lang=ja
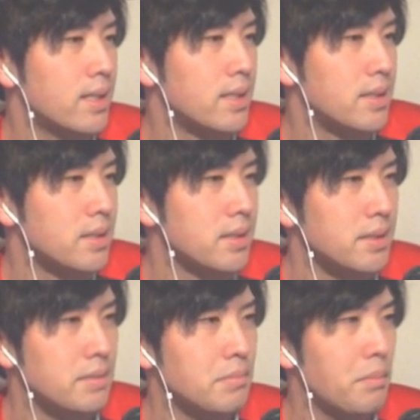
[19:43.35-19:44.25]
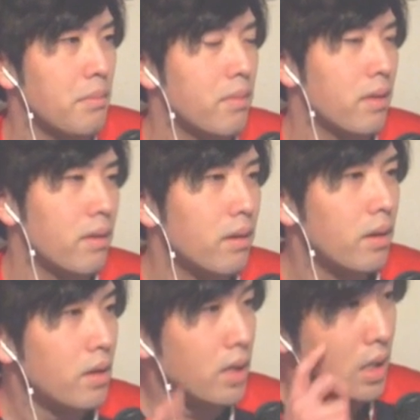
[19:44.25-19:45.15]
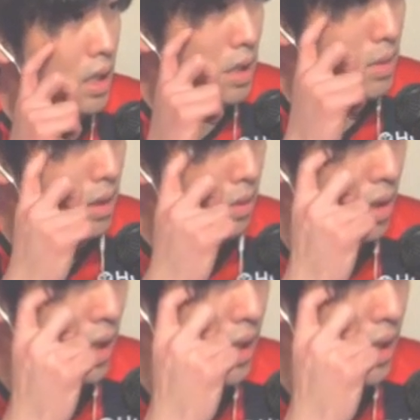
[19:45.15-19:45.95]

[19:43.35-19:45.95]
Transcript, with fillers: うん。で、今は勝